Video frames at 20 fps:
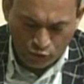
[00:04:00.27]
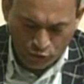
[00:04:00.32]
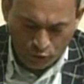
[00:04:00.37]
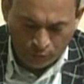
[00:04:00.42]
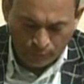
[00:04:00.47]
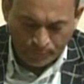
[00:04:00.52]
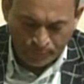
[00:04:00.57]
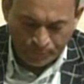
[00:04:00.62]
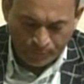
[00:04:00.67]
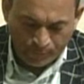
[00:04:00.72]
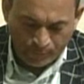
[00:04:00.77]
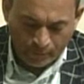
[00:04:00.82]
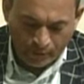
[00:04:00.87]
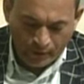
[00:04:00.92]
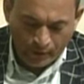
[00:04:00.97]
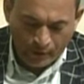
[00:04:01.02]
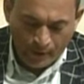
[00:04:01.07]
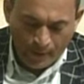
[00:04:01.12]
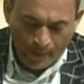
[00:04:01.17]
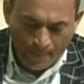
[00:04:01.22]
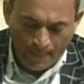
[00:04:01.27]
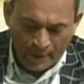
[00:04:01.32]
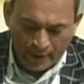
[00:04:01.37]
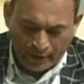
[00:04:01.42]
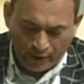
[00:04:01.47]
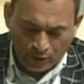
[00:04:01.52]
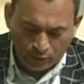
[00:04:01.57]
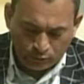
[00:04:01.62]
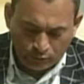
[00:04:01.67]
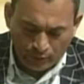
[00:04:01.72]
son
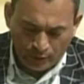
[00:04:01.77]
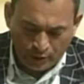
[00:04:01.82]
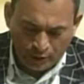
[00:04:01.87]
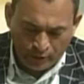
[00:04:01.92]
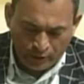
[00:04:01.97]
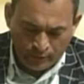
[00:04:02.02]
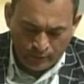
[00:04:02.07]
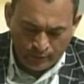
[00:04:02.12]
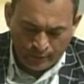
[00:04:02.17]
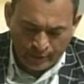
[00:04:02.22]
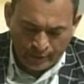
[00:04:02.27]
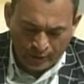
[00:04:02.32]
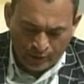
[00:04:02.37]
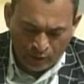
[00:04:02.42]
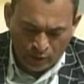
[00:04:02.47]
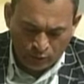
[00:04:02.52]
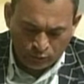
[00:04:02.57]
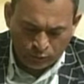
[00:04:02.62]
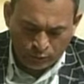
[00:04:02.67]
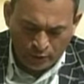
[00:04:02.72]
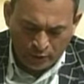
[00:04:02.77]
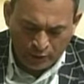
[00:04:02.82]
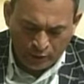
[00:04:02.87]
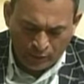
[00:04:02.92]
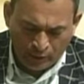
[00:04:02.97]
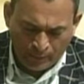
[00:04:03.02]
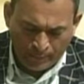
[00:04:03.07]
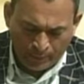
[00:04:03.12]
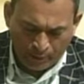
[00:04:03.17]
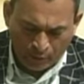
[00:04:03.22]
mercado turístico, mercado turístico
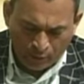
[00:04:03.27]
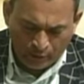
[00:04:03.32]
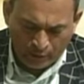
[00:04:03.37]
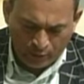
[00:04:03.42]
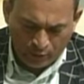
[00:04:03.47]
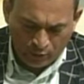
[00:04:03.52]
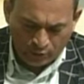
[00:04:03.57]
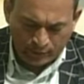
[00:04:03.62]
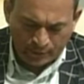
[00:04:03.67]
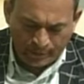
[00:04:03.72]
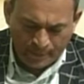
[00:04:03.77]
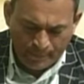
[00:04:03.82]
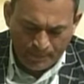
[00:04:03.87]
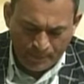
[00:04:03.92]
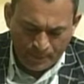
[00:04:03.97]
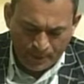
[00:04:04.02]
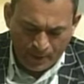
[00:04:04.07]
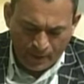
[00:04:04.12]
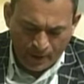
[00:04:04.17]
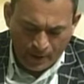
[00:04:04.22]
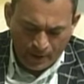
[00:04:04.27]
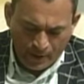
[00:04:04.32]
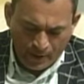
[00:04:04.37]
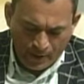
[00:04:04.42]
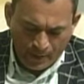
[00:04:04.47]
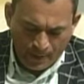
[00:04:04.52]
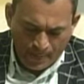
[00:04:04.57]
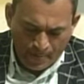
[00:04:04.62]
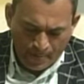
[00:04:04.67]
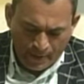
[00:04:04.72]
de la parroquia norte,
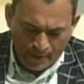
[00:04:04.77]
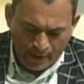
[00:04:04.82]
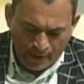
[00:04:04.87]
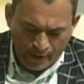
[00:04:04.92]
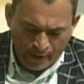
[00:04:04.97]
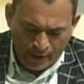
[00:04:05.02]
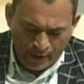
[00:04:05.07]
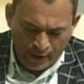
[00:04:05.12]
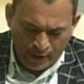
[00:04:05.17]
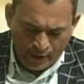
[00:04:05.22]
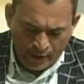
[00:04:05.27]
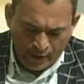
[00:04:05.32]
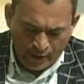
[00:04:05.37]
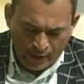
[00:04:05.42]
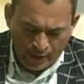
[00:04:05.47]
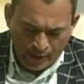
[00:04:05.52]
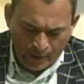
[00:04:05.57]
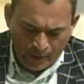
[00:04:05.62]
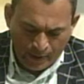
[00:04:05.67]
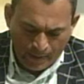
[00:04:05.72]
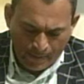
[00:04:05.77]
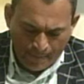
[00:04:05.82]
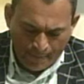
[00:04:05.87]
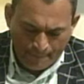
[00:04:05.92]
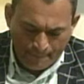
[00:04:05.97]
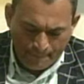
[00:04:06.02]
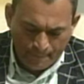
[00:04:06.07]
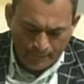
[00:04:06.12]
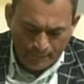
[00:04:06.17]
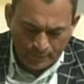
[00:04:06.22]
eh,
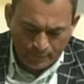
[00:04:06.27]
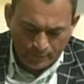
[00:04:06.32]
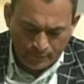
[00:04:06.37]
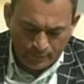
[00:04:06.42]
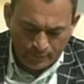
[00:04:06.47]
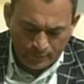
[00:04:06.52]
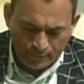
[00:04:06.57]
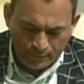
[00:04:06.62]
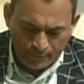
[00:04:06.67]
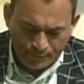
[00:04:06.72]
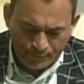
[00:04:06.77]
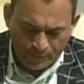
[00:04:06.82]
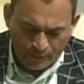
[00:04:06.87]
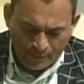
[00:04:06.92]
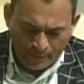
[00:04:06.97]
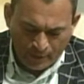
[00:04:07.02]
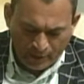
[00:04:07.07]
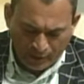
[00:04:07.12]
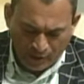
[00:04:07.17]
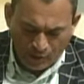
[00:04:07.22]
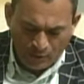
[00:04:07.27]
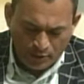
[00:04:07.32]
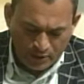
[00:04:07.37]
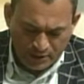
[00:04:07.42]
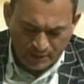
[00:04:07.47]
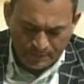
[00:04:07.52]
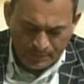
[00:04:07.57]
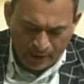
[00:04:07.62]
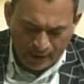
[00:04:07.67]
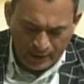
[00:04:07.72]
mercado municipal. El mercado
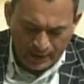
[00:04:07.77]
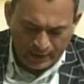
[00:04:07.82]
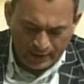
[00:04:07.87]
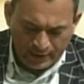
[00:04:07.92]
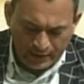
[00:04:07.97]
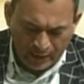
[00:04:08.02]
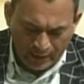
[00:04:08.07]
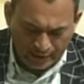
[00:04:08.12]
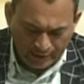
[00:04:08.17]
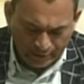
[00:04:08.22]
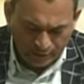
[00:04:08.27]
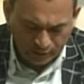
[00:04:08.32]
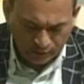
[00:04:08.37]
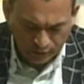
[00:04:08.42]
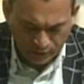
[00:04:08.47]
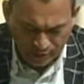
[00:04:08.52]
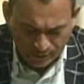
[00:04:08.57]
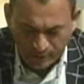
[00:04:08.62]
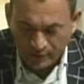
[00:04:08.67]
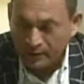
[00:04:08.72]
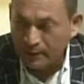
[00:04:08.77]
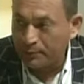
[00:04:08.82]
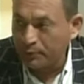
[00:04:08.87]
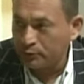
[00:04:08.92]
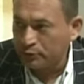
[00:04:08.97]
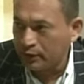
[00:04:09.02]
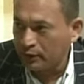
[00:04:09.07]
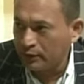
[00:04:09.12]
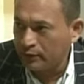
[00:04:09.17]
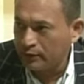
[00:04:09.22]
municipal y el registro civil,
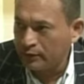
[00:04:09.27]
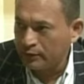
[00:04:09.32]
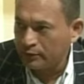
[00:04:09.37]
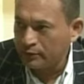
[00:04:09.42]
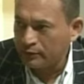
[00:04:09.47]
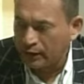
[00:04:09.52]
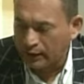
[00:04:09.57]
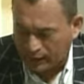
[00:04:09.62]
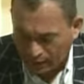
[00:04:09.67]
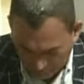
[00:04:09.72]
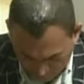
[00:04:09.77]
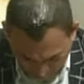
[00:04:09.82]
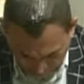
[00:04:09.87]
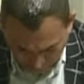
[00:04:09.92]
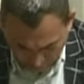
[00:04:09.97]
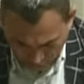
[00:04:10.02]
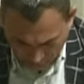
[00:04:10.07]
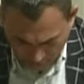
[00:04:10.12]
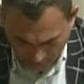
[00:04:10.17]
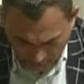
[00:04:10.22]
de, Punta, eh, Cardón. Son